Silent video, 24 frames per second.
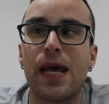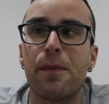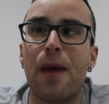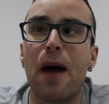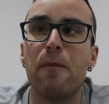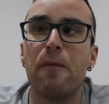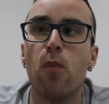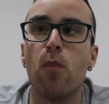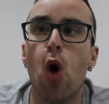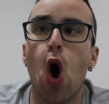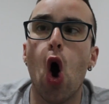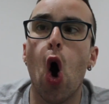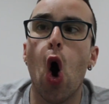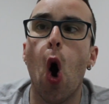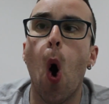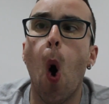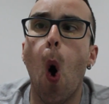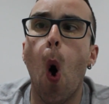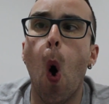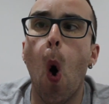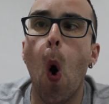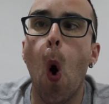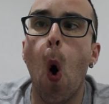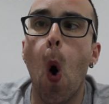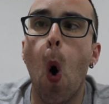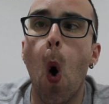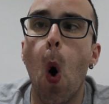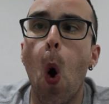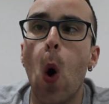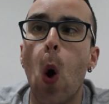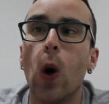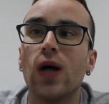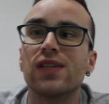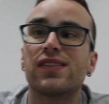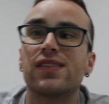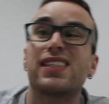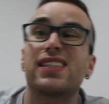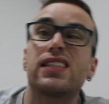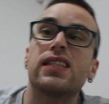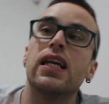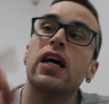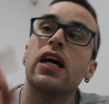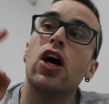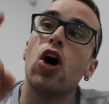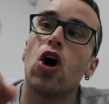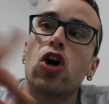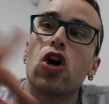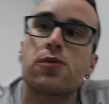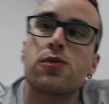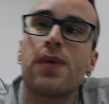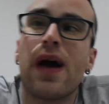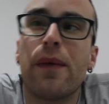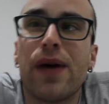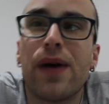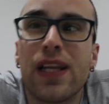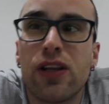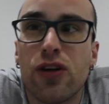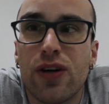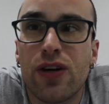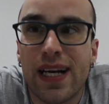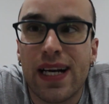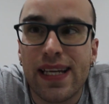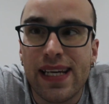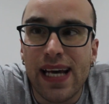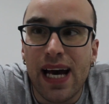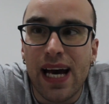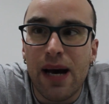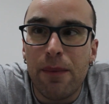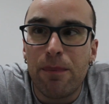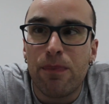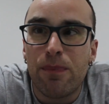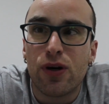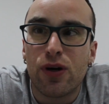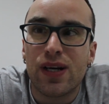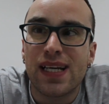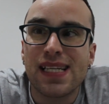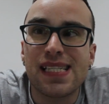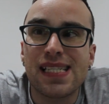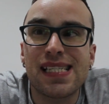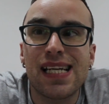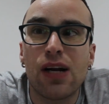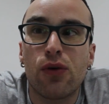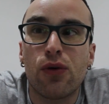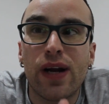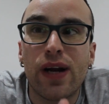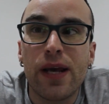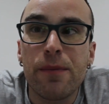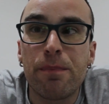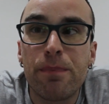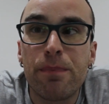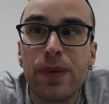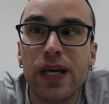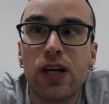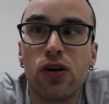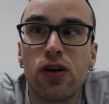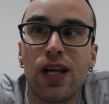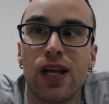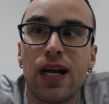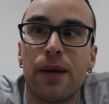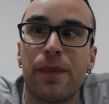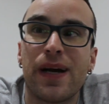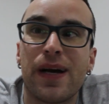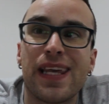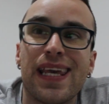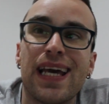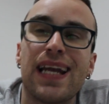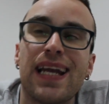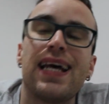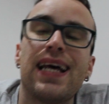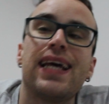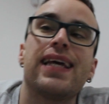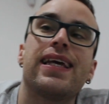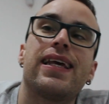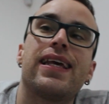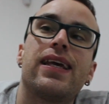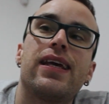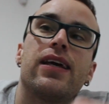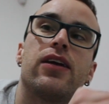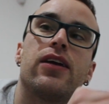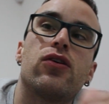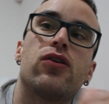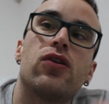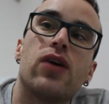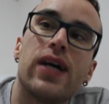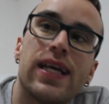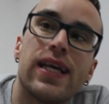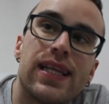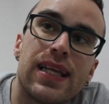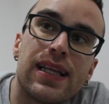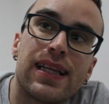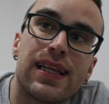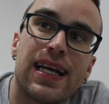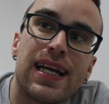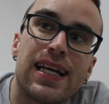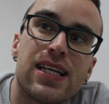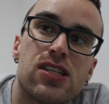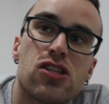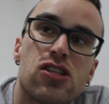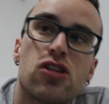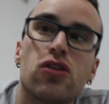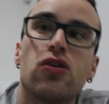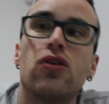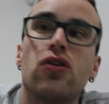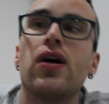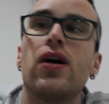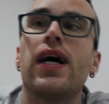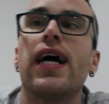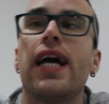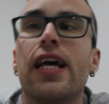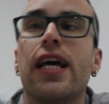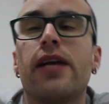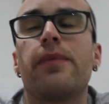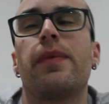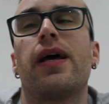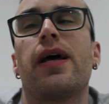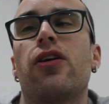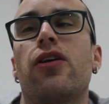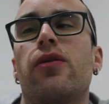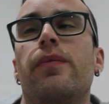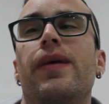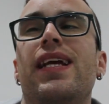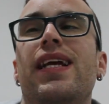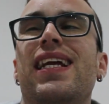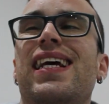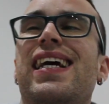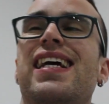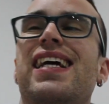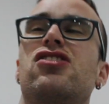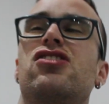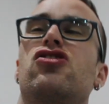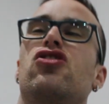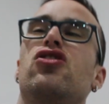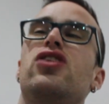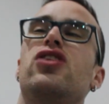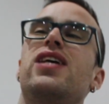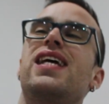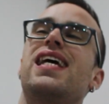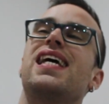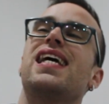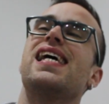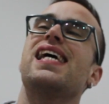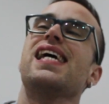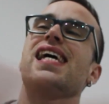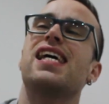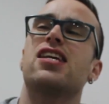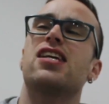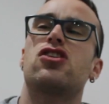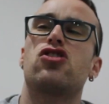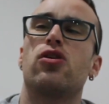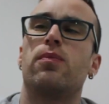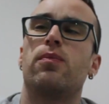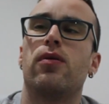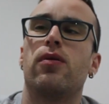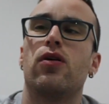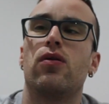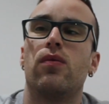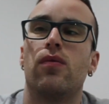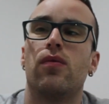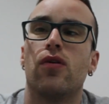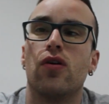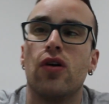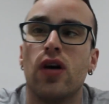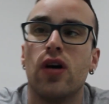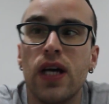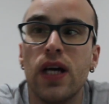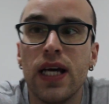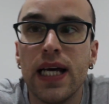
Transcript: mambo os pues voy a abandonar ya porque es la una y pico de la mañana y quiero editar esto e irme a dormir, que estoy hecho polvo.